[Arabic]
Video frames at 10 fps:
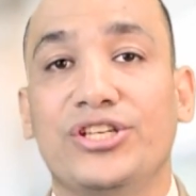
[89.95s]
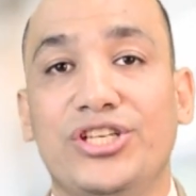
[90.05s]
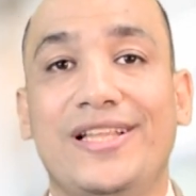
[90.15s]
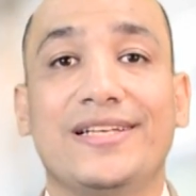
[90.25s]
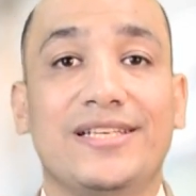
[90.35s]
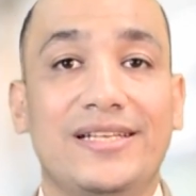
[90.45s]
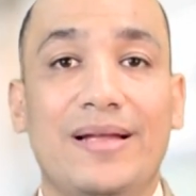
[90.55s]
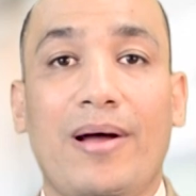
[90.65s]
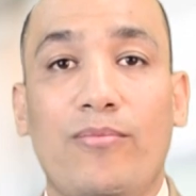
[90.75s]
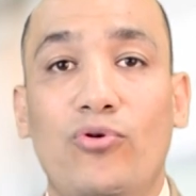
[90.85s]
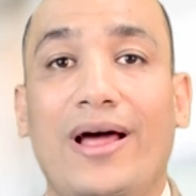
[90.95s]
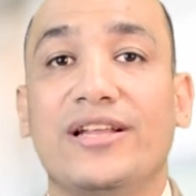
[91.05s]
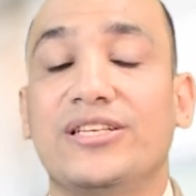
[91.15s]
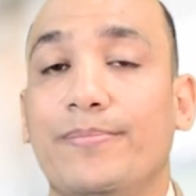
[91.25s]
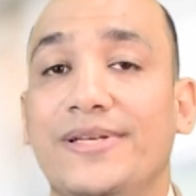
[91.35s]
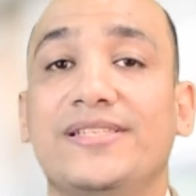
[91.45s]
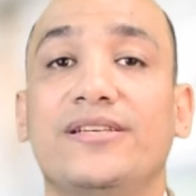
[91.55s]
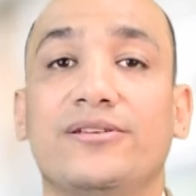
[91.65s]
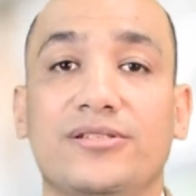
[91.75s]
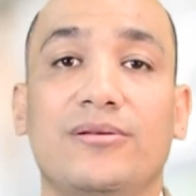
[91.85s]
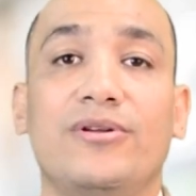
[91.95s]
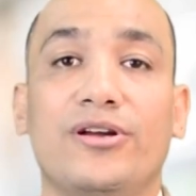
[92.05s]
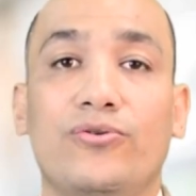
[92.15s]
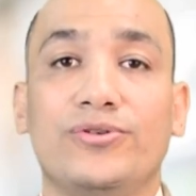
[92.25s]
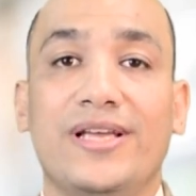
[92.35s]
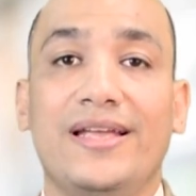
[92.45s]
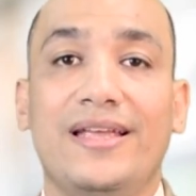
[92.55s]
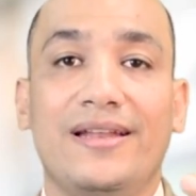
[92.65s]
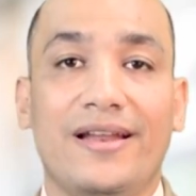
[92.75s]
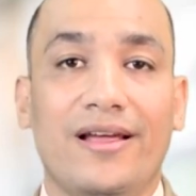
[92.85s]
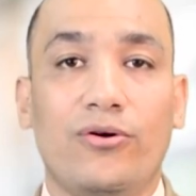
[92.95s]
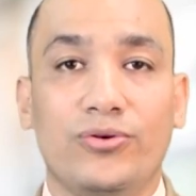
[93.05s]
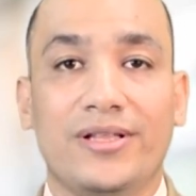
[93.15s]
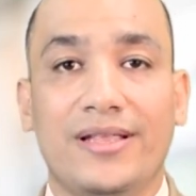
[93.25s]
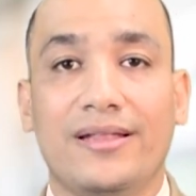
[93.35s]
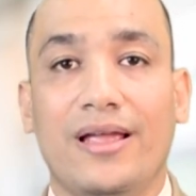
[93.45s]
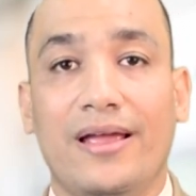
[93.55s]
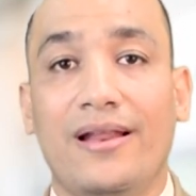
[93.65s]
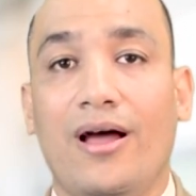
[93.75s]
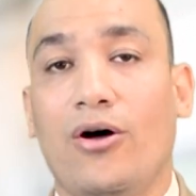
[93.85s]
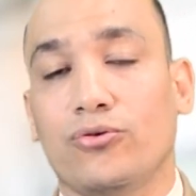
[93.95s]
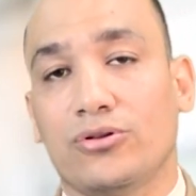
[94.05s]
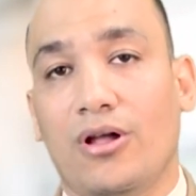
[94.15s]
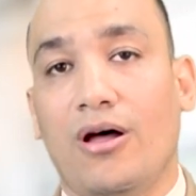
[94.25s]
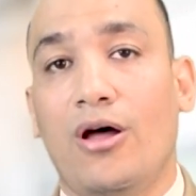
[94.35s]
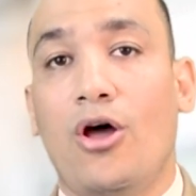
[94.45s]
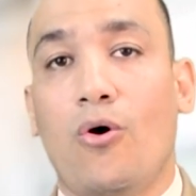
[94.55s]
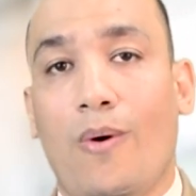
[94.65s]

شيت الاكسل ده معمول علشان بس ينظم لك الجزئيه دي ان انا اخد الداتا هنا احطها